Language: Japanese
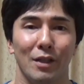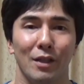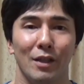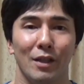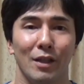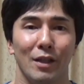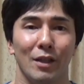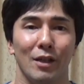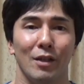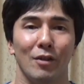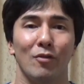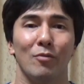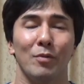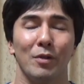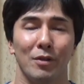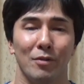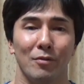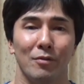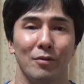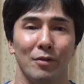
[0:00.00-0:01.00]
えー、
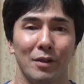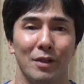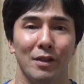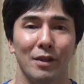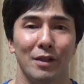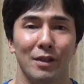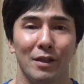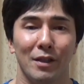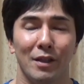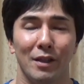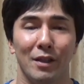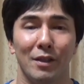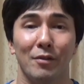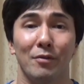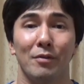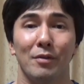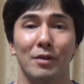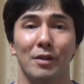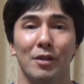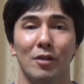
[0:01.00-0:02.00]
コメントをいただいている
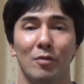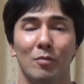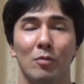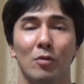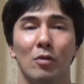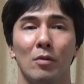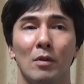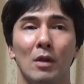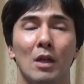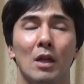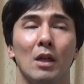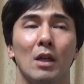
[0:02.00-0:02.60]
んですけども、